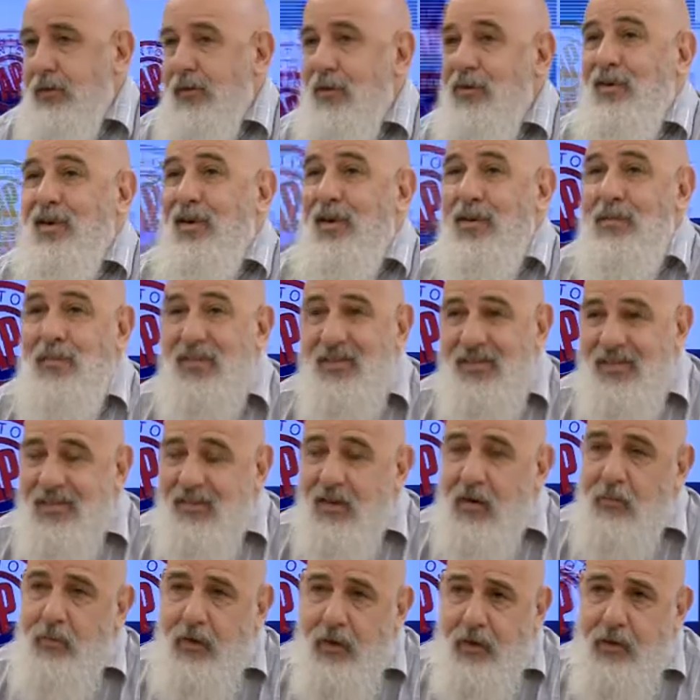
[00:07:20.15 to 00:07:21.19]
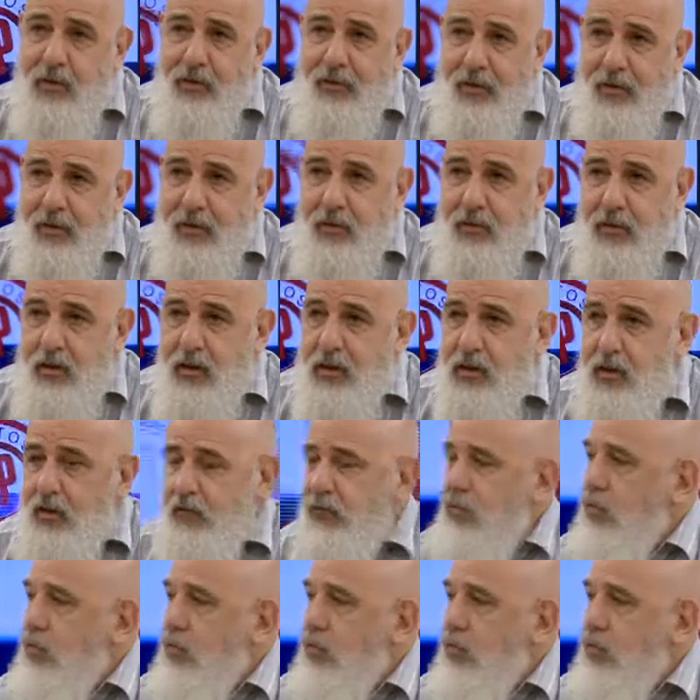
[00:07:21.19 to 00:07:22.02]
de lo que representa el mercado en Argentina,